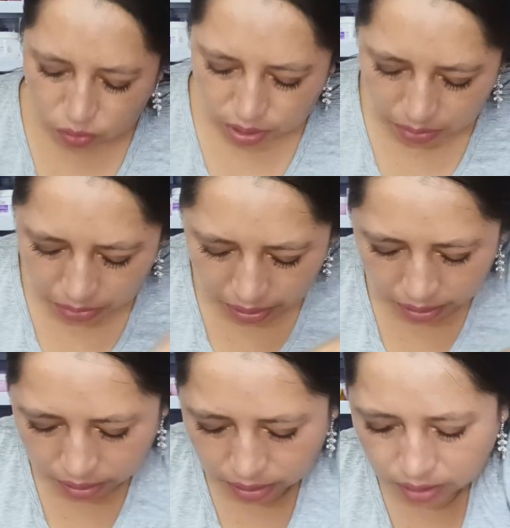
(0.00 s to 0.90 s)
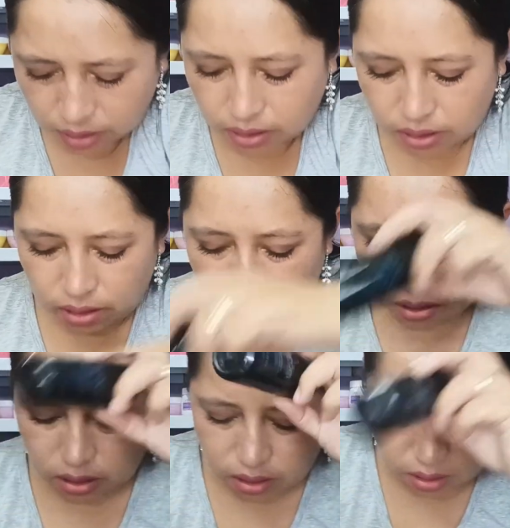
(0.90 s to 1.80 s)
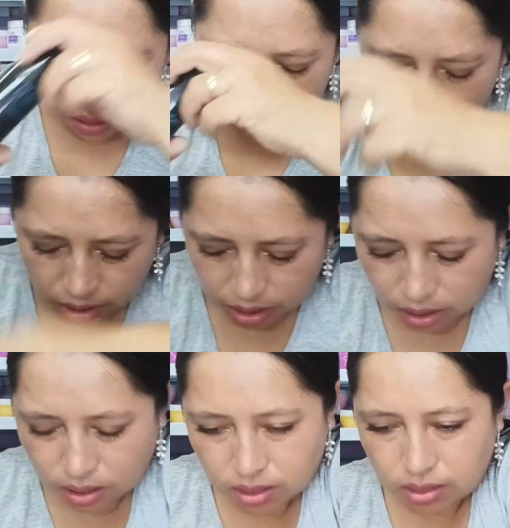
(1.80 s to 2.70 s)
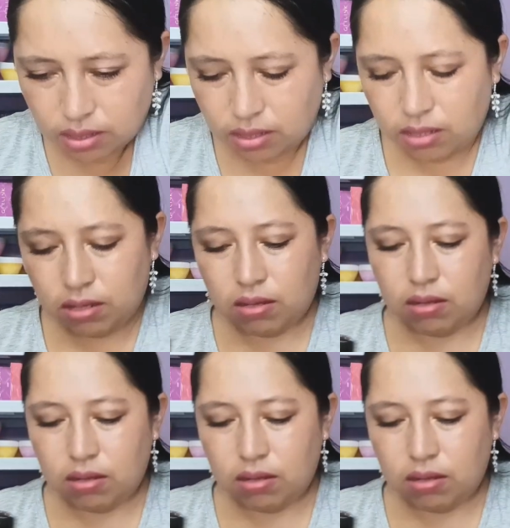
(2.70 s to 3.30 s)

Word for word: 9, 10. 10.